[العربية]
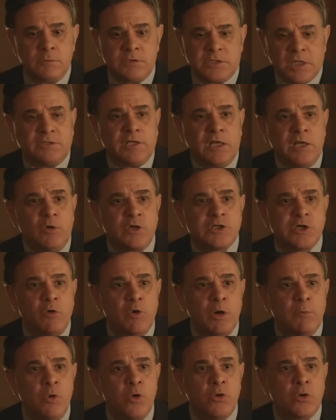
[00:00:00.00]
سياده اللواء
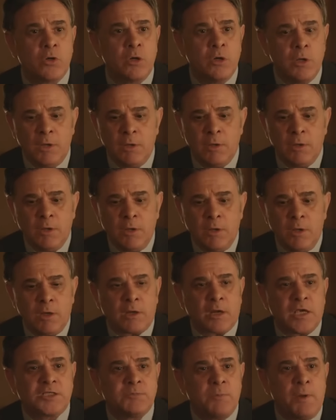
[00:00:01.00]
شاول مر
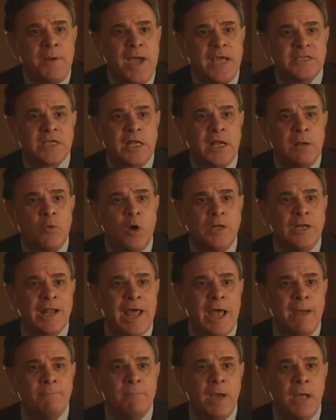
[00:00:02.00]
رئيس مباحث الاموال
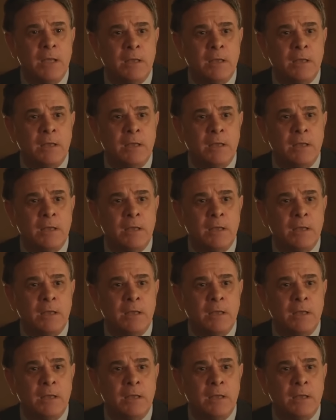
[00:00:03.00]
العامه